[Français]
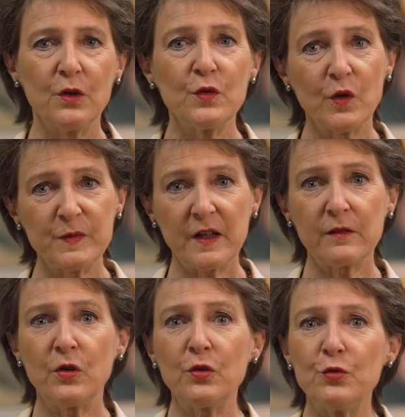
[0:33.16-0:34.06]
nous
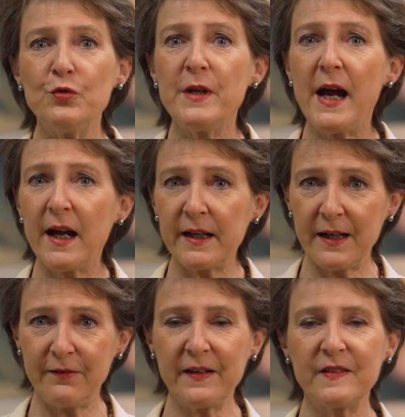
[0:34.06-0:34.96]
observons une
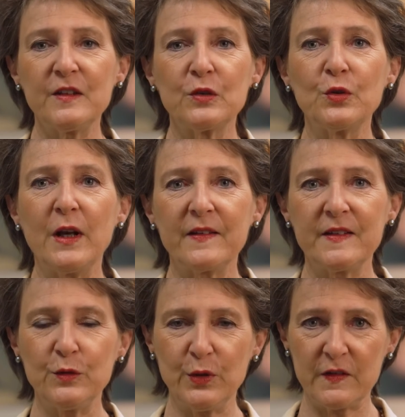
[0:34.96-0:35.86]
aggravation de la
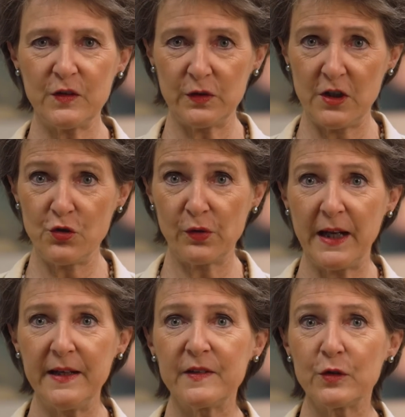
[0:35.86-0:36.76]
situation des
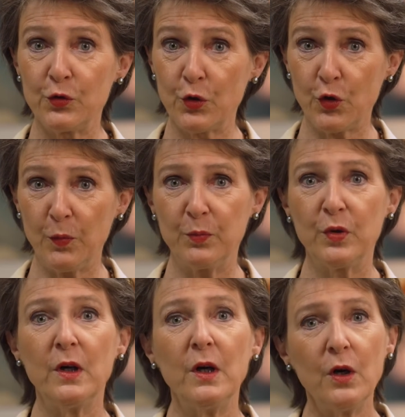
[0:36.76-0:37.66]
journalistes en
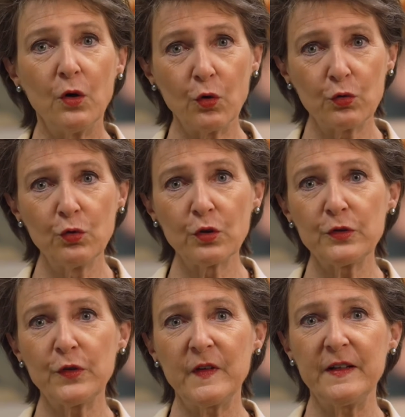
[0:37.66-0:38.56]
Europe au
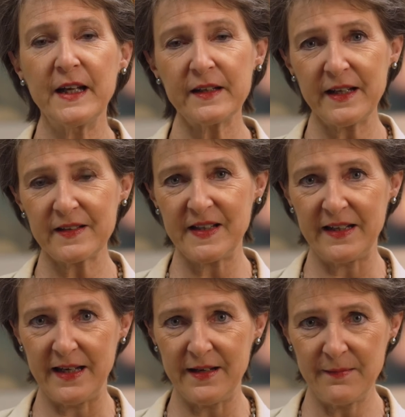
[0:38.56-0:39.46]
cours de ces dernières
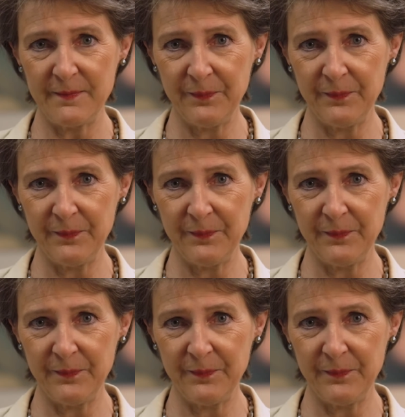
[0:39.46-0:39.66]
années,